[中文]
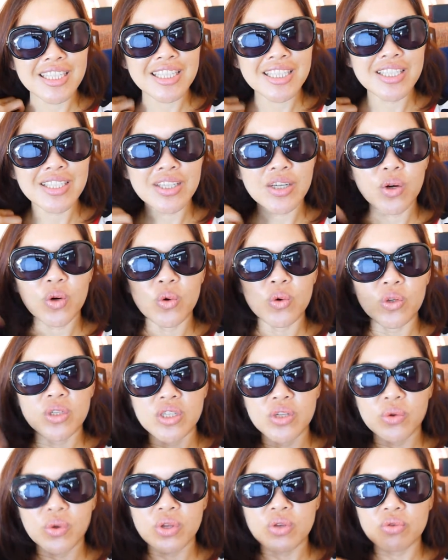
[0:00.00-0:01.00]
这个火
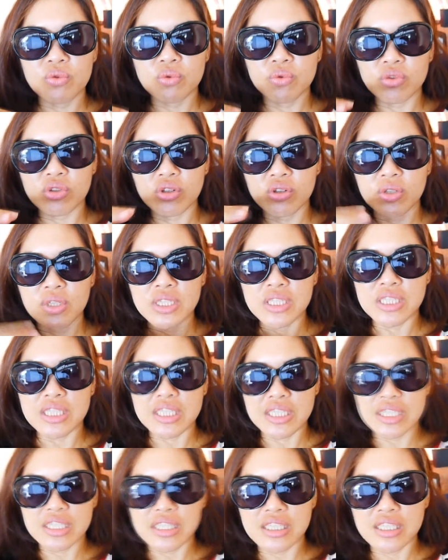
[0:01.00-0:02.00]
的元素就会
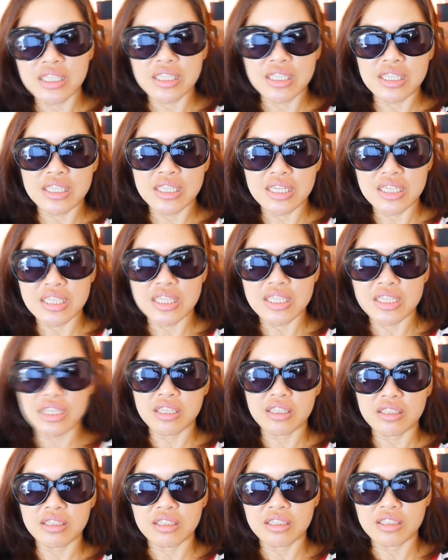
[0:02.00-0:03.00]
增增
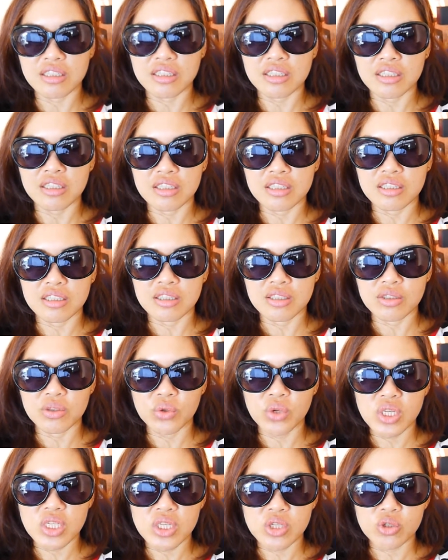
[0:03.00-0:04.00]
减，你的
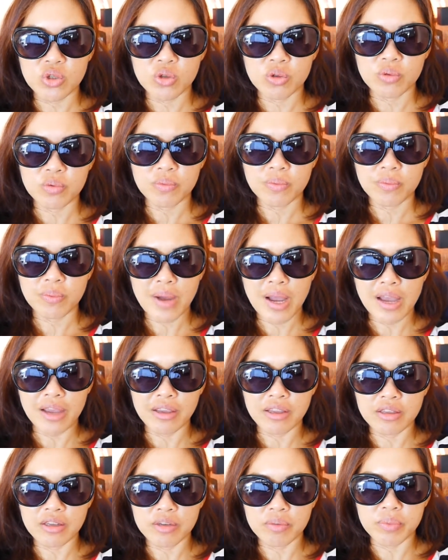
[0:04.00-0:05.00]
月经就
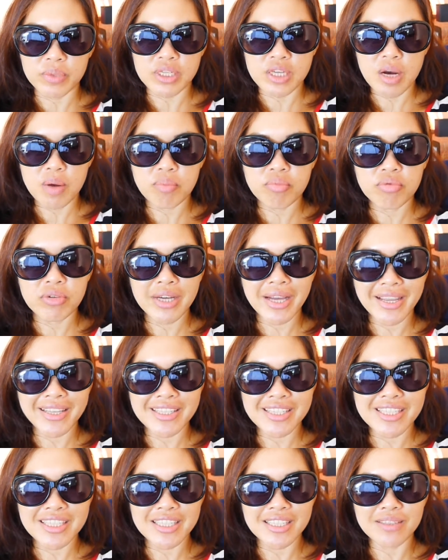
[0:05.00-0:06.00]
排的比较不
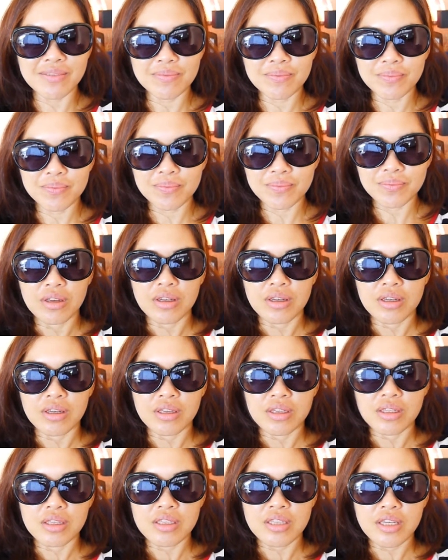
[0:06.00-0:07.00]
干净。
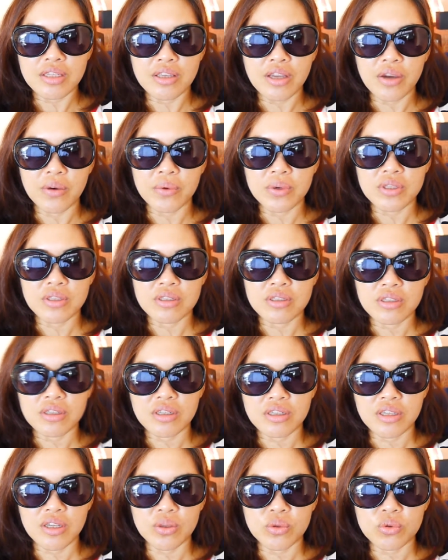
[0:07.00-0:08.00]
在台湾真的
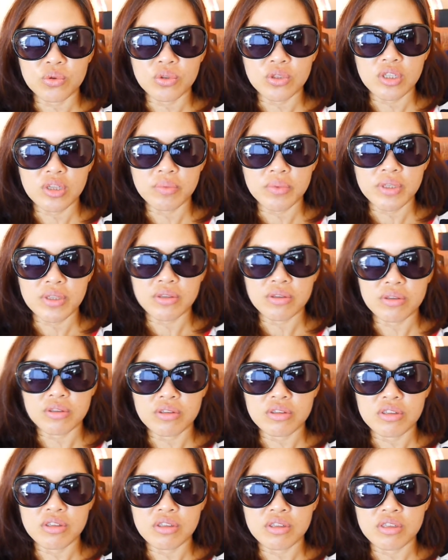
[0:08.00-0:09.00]
很难做，特别
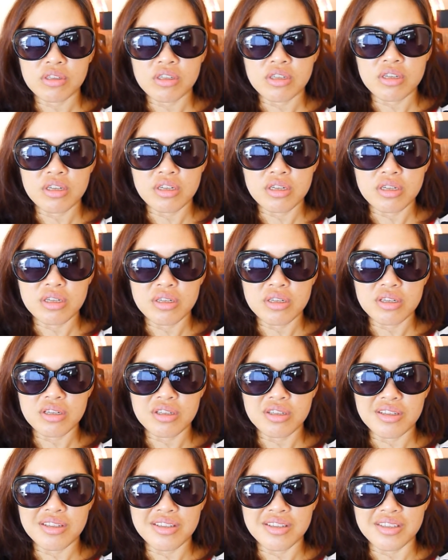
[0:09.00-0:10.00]
是湿
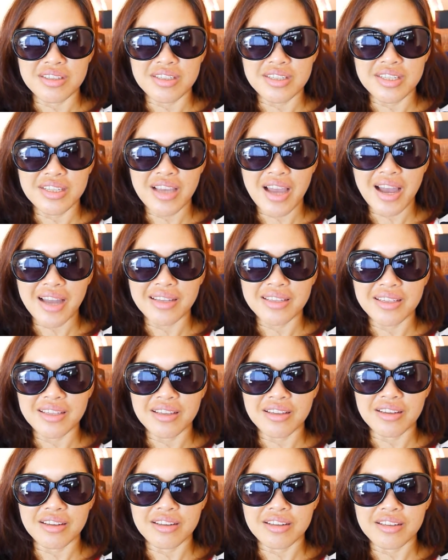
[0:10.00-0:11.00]
热的夏
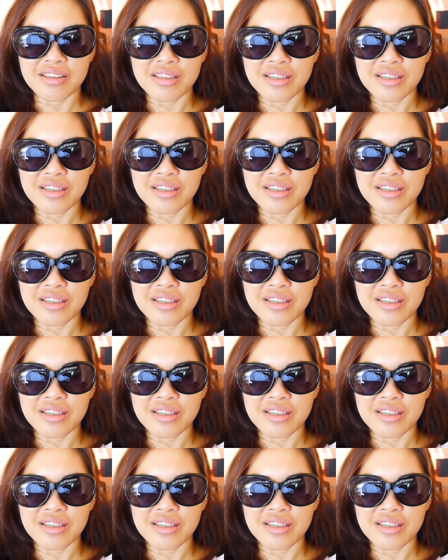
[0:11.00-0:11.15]
天。